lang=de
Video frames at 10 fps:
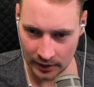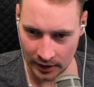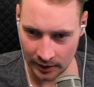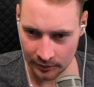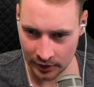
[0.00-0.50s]

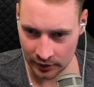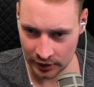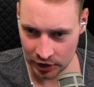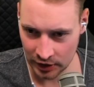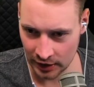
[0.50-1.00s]
Haben wir. Und
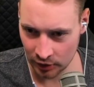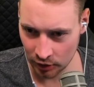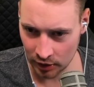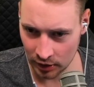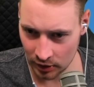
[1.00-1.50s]
jetzt schnell
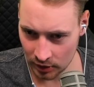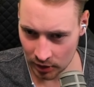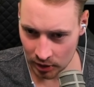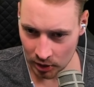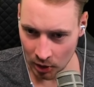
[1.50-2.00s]
hoch.
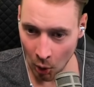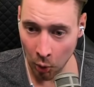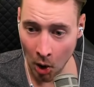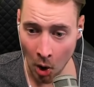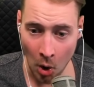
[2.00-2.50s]

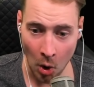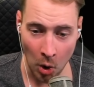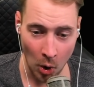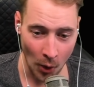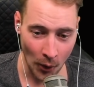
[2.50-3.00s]
Wow,
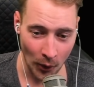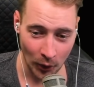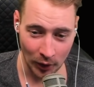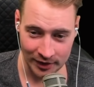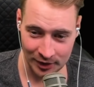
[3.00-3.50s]

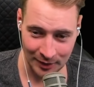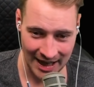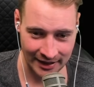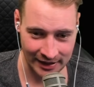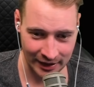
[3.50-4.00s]
uh, super
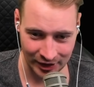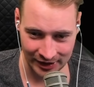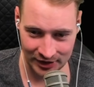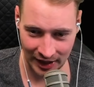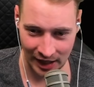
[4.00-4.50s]
leid, Deko,
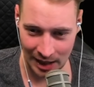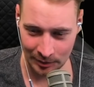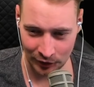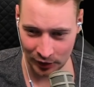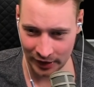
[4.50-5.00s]
dass du deine
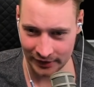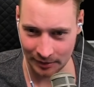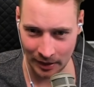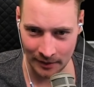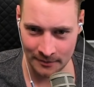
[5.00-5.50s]
Arme verloren hast,
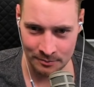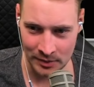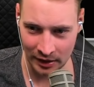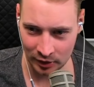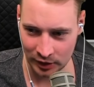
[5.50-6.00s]
aber
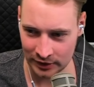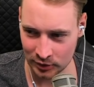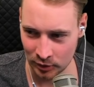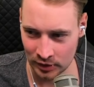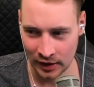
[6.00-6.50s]
mir
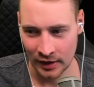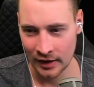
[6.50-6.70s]
geht's gut.